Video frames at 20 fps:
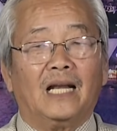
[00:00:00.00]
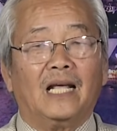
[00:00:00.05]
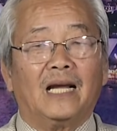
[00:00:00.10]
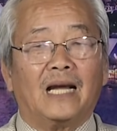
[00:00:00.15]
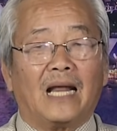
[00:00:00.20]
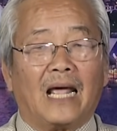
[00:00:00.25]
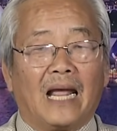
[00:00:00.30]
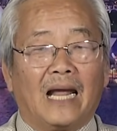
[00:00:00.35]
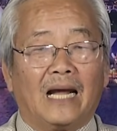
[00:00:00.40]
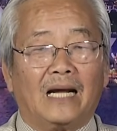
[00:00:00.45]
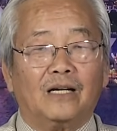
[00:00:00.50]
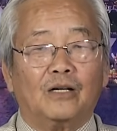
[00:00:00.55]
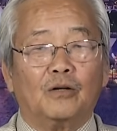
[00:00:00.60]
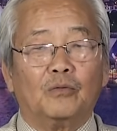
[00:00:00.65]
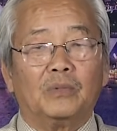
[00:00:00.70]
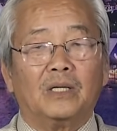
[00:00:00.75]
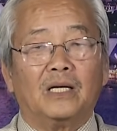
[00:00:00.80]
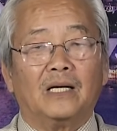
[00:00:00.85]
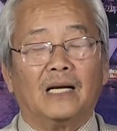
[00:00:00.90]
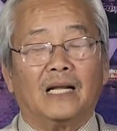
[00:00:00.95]
lên án
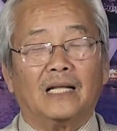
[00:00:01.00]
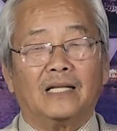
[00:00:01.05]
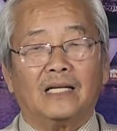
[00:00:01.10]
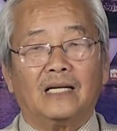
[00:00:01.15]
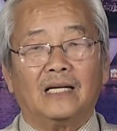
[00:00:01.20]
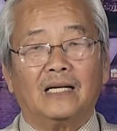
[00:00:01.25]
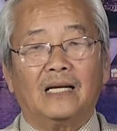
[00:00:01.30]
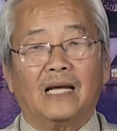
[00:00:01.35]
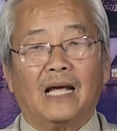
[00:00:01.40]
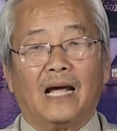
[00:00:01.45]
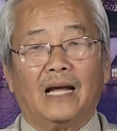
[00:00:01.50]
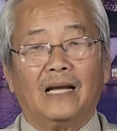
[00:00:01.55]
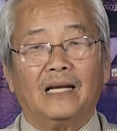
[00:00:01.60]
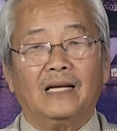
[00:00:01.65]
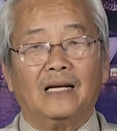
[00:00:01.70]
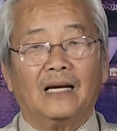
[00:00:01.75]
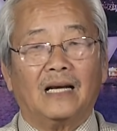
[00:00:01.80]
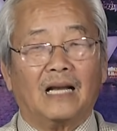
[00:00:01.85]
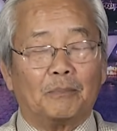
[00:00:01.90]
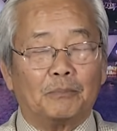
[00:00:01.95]
cũng như là những
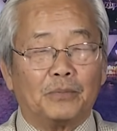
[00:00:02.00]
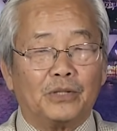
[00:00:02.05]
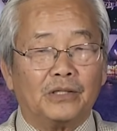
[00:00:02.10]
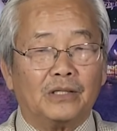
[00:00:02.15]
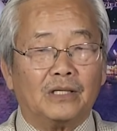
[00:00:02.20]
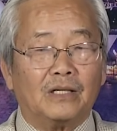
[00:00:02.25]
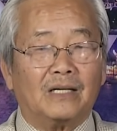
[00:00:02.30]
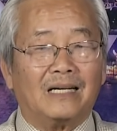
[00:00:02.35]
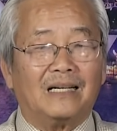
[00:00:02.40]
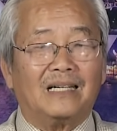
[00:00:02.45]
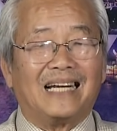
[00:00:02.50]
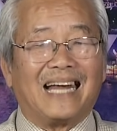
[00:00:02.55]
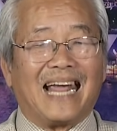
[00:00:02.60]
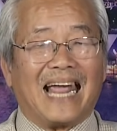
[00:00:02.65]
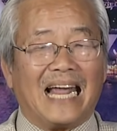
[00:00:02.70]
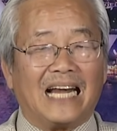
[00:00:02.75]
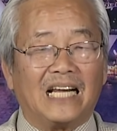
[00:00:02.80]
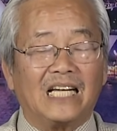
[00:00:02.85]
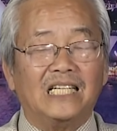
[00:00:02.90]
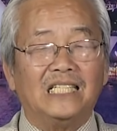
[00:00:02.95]
cái lập trường
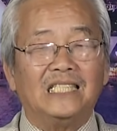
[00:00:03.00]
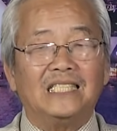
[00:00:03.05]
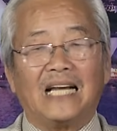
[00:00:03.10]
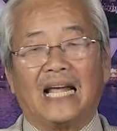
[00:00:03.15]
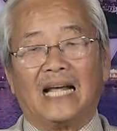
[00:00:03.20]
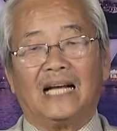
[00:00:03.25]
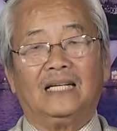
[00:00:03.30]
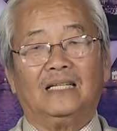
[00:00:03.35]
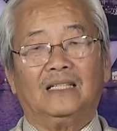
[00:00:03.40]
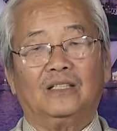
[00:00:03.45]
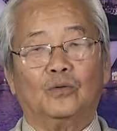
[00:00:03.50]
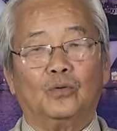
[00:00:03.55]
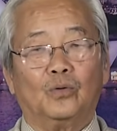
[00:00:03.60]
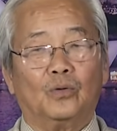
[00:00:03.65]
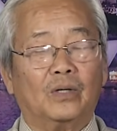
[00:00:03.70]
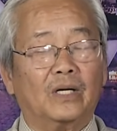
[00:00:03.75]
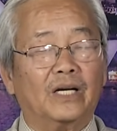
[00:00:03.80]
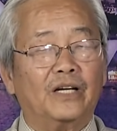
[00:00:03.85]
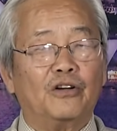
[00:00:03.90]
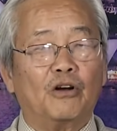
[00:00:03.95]
khá cứng rắn
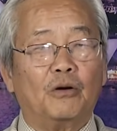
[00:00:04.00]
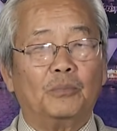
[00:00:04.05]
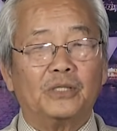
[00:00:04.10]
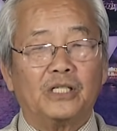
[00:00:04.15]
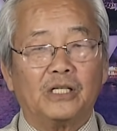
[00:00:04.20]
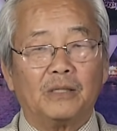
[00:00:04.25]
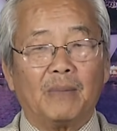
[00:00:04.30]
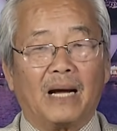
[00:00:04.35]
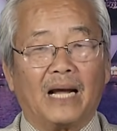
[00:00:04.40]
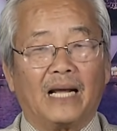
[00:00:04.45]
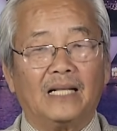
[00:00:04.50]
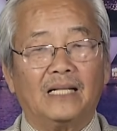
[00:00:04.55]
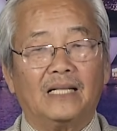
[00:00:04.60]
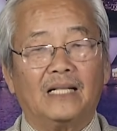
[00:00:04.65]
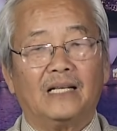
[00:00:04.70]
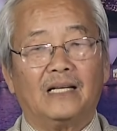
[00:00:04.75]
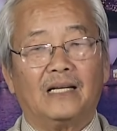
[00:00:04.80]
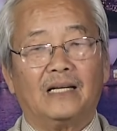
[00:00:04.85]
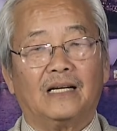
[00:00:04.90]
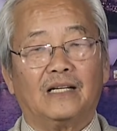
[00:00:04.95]
của cái nhóm G7
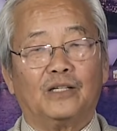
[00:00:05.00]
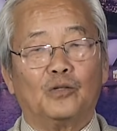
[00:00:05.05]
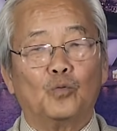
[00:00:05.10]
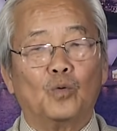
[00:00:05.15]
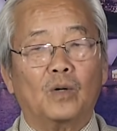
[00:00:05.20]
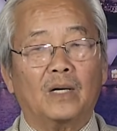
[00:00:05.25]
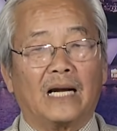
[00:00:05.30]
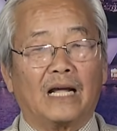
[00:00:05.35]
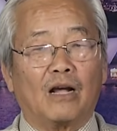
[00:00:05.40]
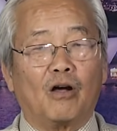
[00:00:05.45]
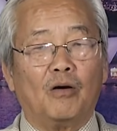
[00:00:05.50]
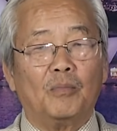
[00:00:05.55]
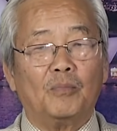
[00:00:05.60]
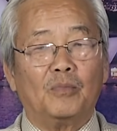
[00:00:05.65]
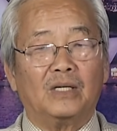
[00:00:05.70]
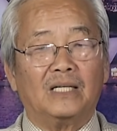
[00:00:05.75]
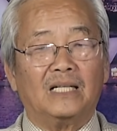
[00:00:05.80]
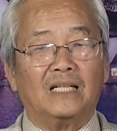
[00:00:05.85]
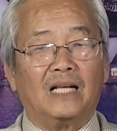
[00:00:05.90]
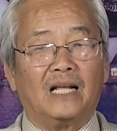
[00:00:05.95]
thì Trung Quốc đã có
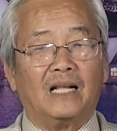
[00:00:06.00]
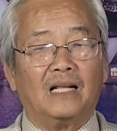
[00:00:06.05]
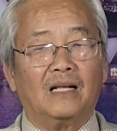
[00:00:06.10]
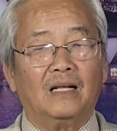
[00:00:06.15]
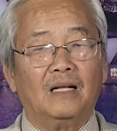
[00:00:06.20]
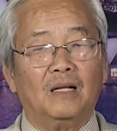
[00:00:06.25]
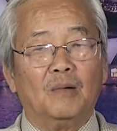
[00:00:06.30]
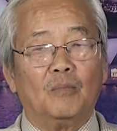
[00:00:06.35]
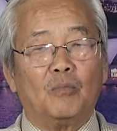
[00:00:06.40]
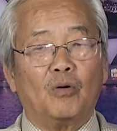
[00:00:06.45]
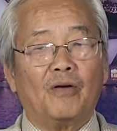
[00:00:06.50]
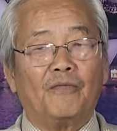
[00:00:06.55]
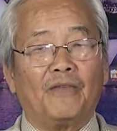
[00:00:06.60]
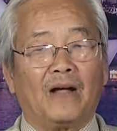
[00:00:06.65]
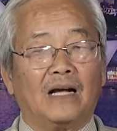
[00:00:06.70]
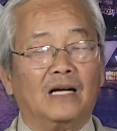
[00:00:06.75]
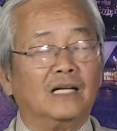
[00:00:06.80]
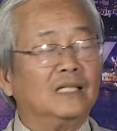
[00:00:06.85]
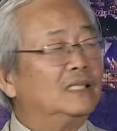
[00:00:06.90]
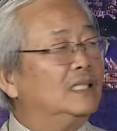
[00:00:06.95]
một cái một cái
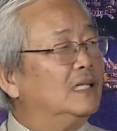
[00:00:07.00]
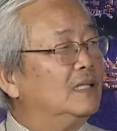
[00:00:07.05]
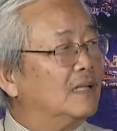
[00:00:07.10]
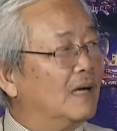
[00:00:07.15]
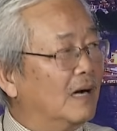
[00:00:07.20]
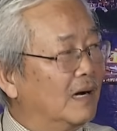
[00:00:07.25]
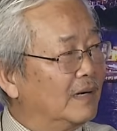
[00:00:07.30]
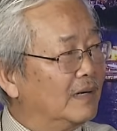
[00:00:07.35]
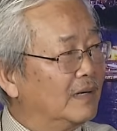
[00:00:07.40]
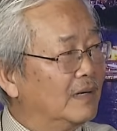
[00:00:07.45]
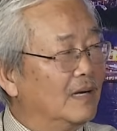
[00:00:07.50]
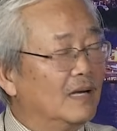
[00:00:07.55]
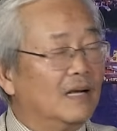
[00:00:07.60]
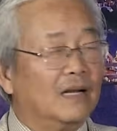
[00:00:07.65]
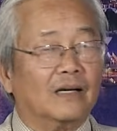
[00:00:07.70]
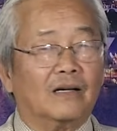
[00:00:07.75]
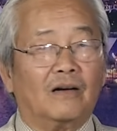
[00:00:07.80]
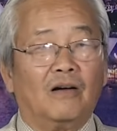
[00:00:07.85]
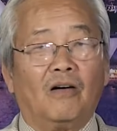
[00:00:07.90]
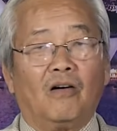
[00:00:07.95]
phản ứng tức thời.
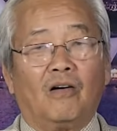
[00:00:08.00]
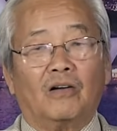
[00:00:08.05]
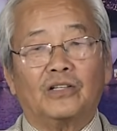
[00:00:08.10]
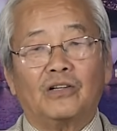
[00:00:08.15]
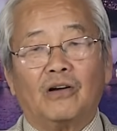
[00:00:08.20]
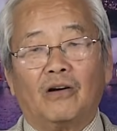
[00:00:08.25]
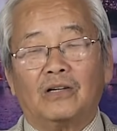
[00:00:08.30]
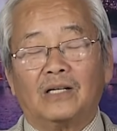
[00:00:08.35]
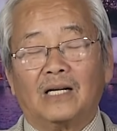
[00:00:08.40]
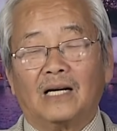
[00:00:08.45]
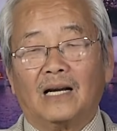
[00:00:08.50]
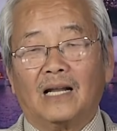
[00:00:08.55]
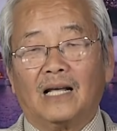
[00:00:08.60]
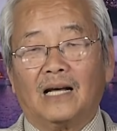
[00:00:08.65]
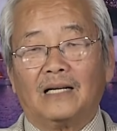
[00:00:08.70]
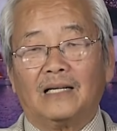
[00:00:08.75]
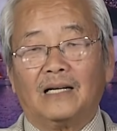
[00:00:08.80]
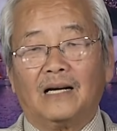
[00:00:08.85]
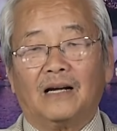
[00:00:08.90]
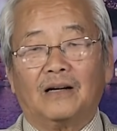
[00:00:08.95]
Đó, họ cho rằng
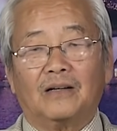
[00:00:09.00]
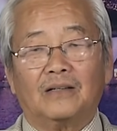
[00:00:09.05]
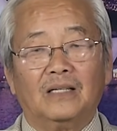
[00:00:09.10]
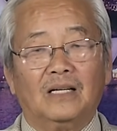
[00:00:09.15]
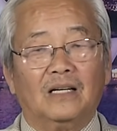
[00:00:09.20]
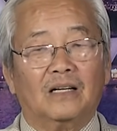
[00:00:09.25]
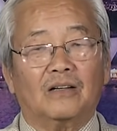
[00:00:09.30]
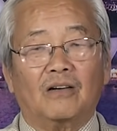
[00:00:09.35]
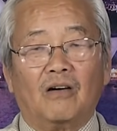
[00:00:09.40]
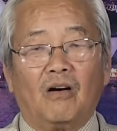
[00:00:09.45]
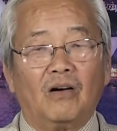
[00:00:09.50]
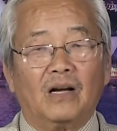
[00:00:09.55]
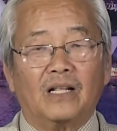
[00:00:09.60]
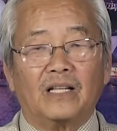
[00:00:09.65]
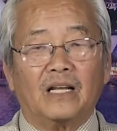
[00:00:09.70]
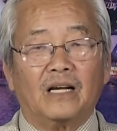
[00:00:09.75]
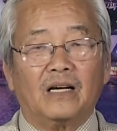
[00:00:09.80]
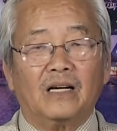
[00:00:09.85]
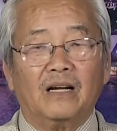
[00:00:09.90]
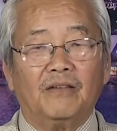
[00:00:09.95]
là ờ, đó là
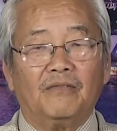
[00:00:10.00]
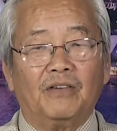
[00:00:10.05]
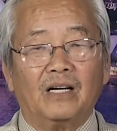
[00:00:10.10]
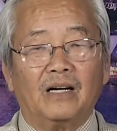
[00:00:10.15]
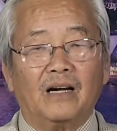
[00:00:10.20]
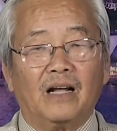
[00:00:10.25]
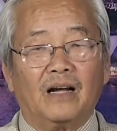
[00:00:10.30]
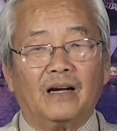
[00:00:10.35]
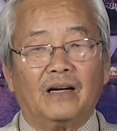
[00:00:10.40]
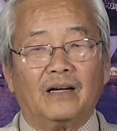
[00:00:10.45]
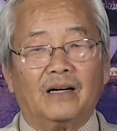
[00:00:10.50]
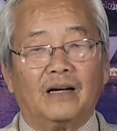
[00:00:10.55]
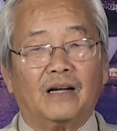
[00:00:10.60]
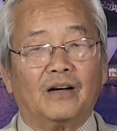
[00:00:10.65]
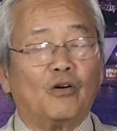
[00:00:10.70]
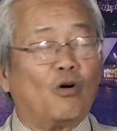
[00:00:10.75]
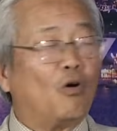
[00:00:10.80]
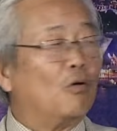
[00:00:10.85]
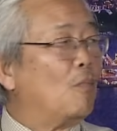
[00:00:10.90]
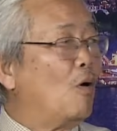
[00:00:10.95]
những cái vấn đề ờ,
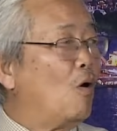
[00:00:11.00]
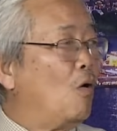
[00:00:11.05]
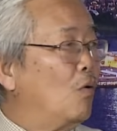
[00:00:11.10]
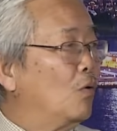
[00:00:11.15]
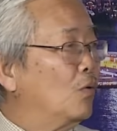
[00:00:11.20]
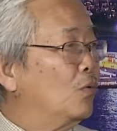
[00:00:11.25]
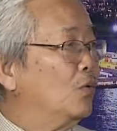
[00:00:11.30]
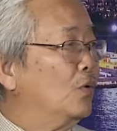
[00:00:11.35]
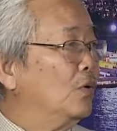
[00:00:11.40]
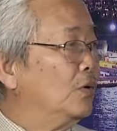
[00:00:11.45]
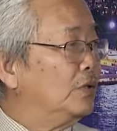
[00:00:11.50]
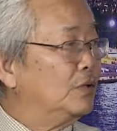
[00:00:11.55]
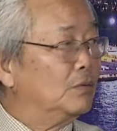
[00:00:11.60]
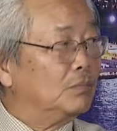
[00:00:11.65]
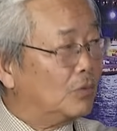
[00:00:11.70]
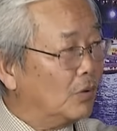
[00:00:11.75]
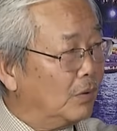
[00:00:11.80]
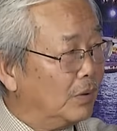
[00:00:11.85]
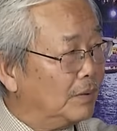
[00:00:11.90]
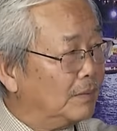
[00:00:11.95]
nội bộ của chúng
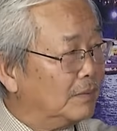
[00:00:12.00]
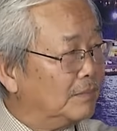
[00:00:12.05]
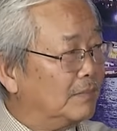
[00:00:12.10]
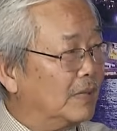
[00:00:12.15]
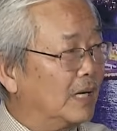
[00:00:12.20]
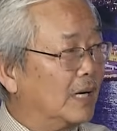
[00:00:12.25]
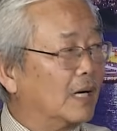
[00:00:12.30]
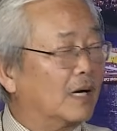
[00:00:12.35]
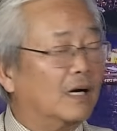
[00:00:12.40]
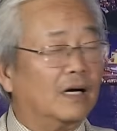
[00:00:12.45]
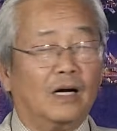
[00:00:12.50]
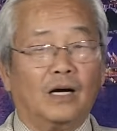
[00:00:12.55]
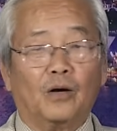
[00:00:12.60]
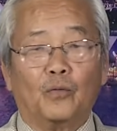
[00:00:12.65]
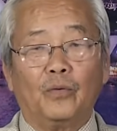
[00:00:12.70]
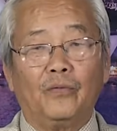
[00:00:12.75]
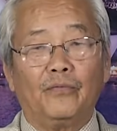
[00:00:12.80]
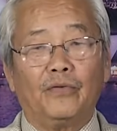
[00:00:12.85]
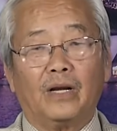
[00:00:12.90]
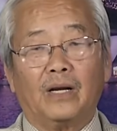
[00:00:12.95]
tôi mà à,
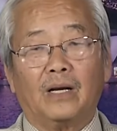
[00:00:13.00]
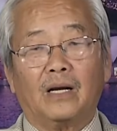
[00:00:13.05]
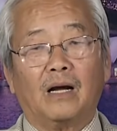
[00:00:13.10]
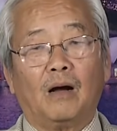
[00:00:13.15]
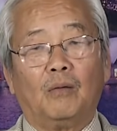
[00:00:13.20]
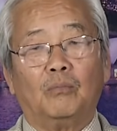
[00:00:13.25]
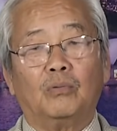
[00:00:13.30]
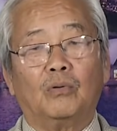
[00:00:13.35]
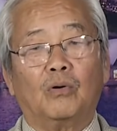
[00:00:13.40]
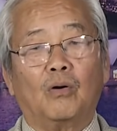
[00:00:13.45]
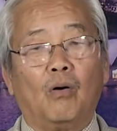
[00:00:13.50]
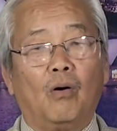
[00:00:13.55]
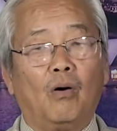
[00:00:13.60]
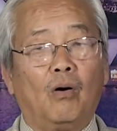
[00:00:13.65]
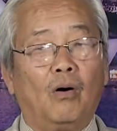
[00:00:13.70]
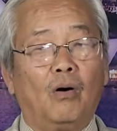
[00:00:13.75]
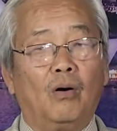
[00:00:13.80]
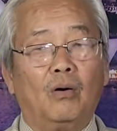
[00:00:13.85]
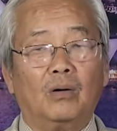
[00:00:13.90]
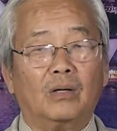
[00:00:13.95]
quý vị không
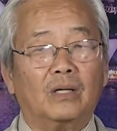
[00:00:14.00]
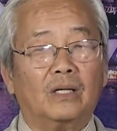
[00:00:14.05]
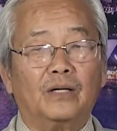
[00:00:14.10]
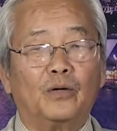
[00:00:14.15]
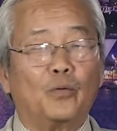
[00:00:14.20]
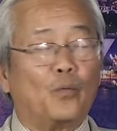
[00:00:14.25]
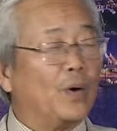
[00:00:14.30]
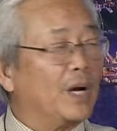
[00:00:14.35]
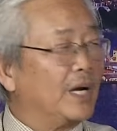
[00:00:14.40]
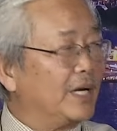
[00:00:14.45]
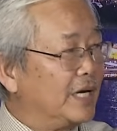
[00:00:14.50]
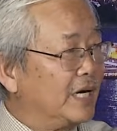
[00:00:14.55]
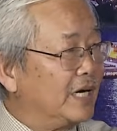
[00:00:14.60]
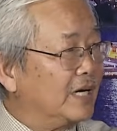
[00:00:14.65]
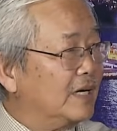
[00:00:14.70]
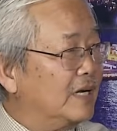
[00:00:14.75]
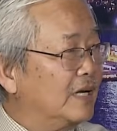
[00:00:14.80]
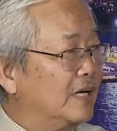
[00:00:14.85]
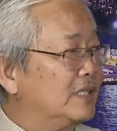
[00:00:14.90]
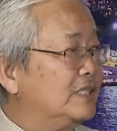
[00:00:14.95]
có cái quyền gì
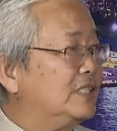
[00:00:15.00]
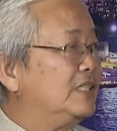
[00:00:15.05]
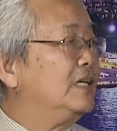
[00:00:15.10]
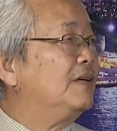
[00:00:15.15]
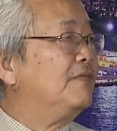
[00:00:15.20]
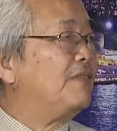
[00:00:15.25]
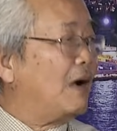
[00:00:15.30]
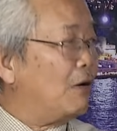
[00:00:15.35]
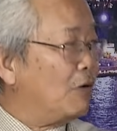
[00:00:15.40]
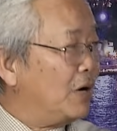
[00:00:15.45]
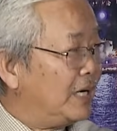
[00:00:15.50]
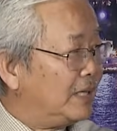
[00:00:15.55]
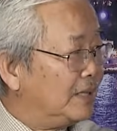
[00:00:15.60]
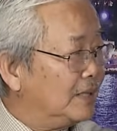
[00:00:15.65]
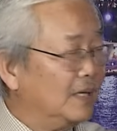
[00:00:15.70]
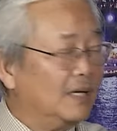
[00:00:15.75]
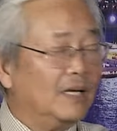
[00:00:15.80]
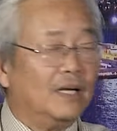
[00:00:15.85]
để xía vào hết